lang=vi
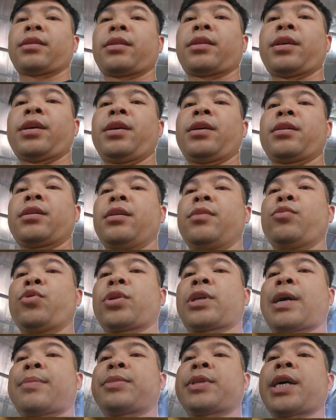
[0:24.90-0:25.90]
Thì cứ một
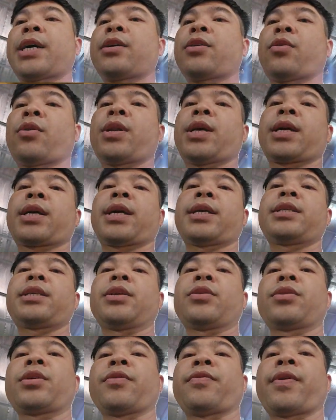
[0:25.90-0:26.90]
cặp chai gói là các anh chị
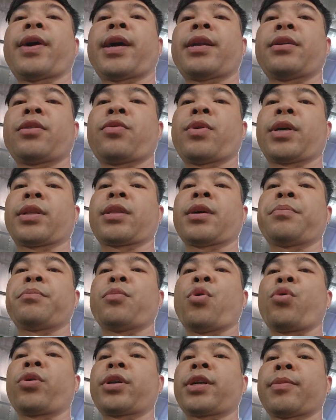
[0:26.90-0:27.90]
có thể pha được khoảng tầm
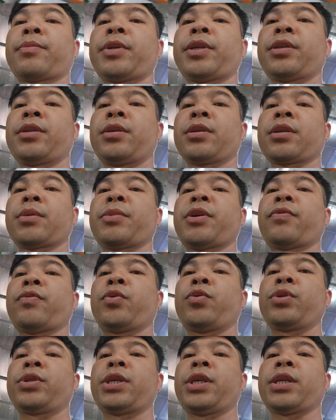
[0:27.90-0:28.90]
400 lít nước để mình
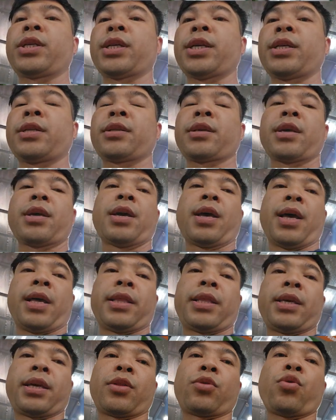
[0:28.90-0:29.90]
phun xịt lên.
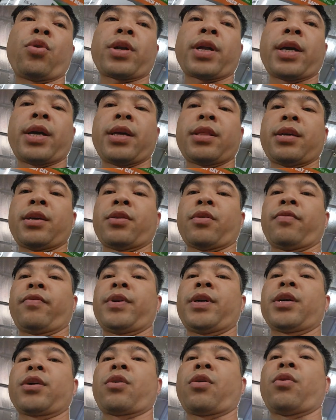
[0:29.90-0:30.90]
Thì cái thuốc này thì nó
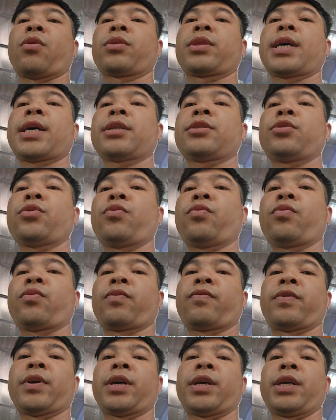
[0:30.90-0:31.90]
vừa có tác dụng
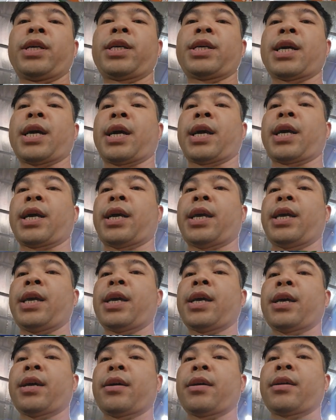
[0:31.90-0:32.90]
với cả cái
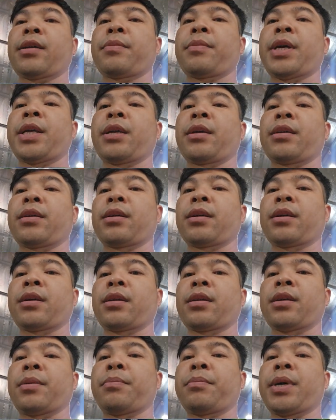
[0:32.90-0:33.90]
bệnh
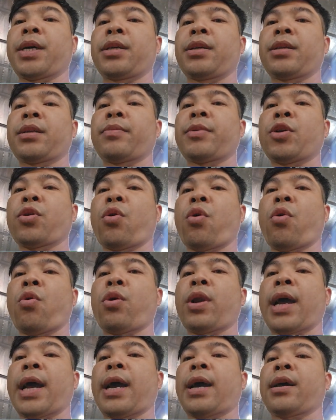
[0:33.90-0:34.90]
nấm bệnh như là bị khô
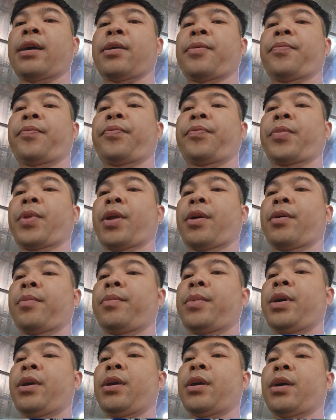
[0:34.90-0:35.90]
lá,
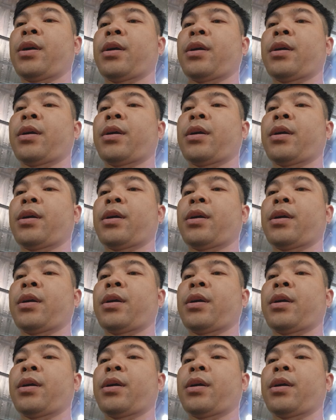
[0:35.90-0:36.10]
bị